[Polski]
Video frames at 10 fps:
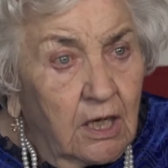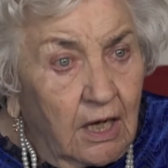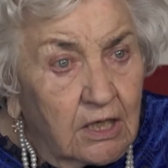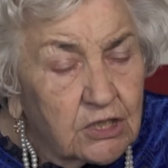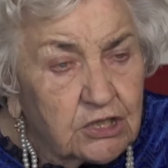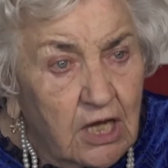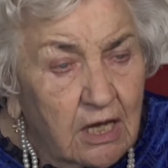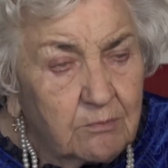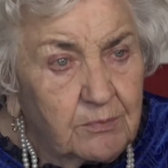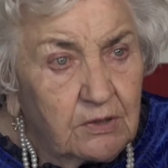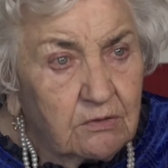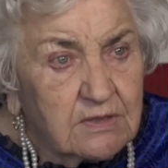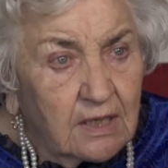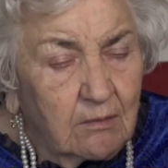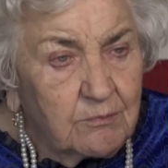ale szarpie ją
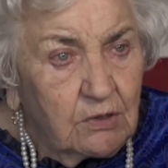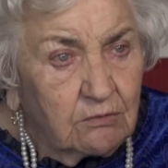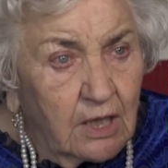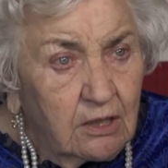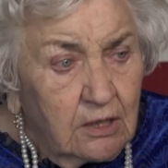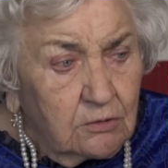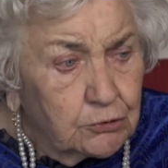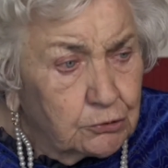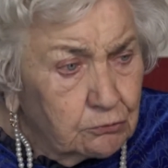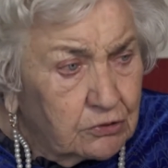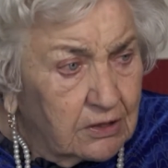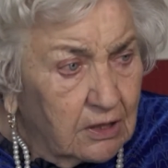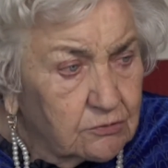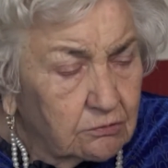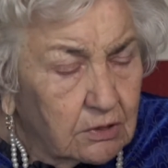za ramiona,
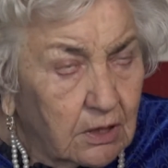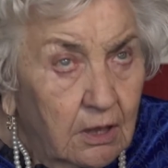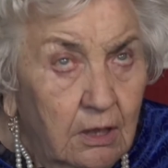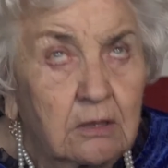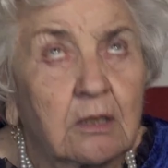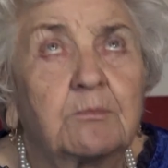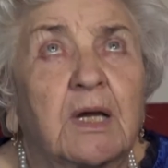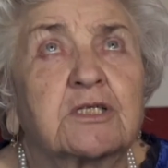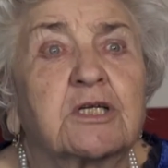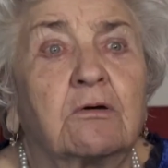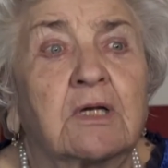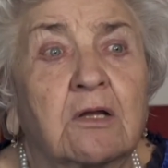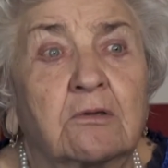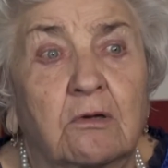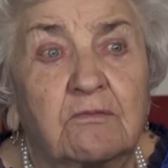ziutka, ziutka. Ja patrzę, ona
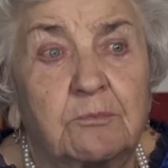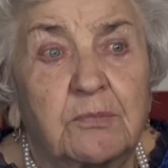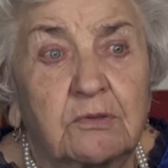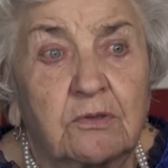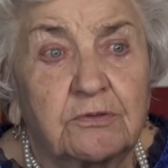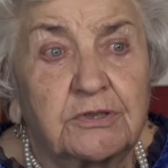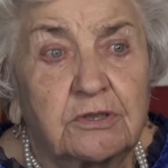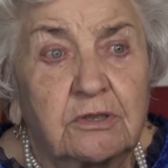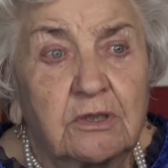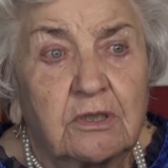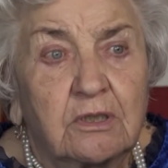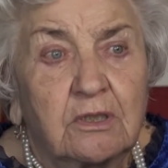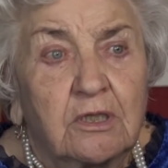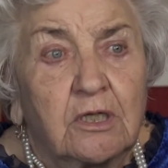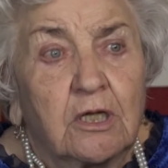głowę podnosi.
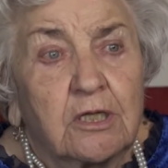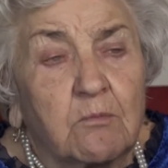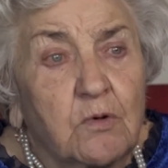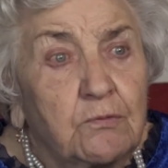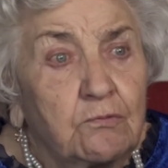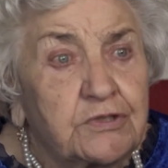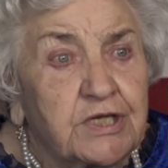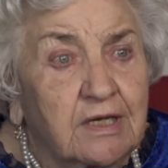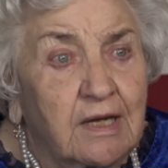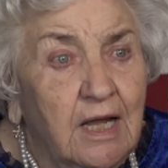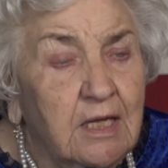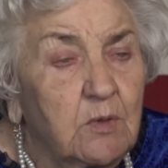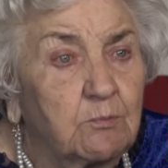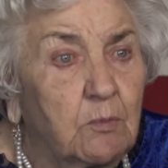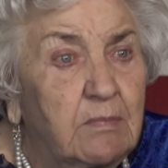Ja mówię,
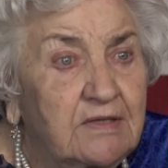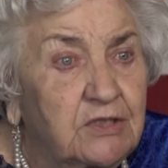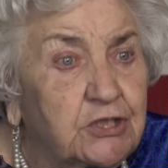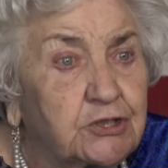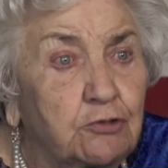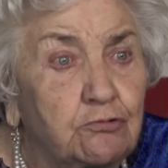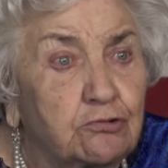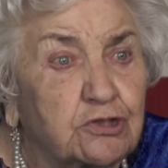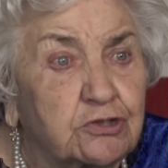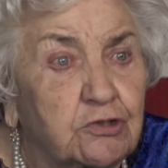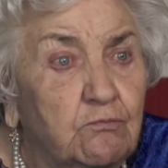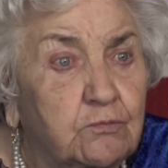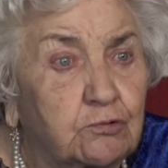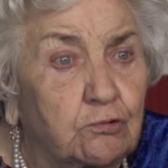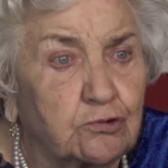uciekajmy, bo bandyci już są
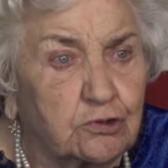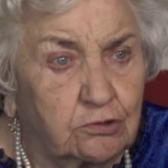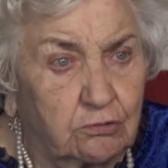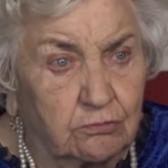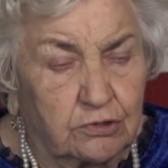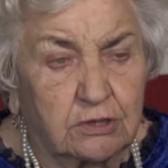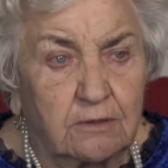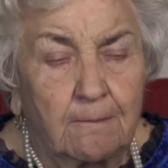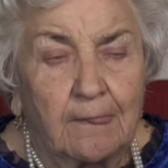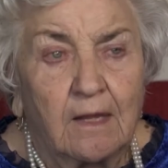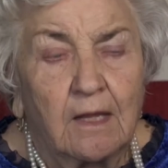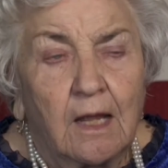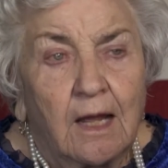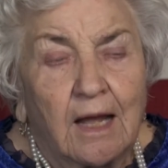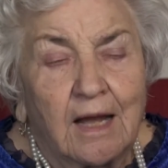tuż, tuż
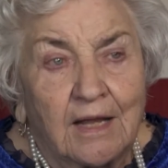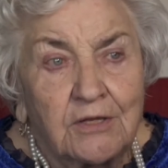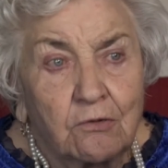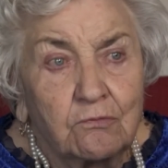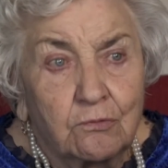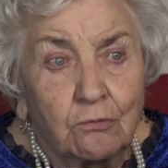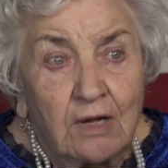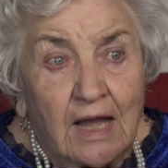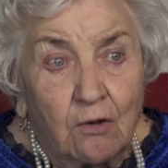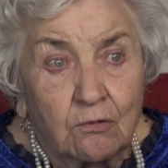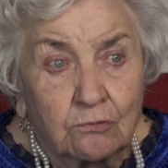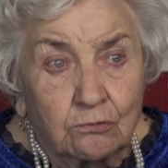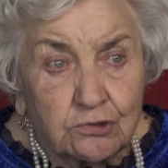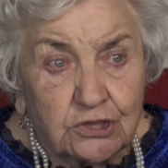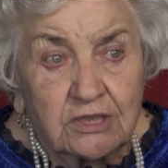a ją kula
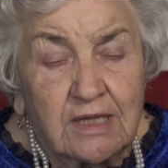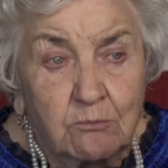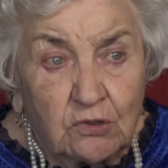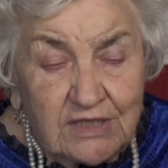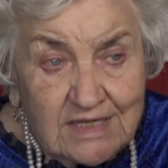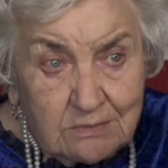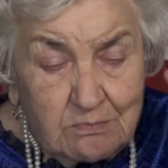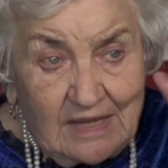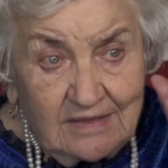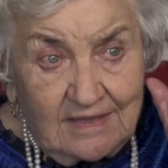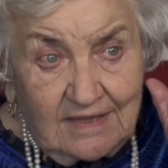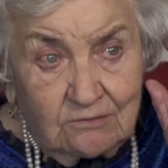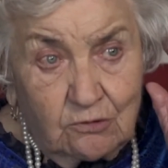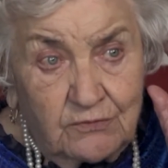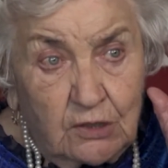ogłuszyła, bo też miała na
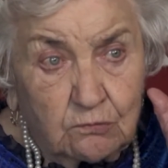głowie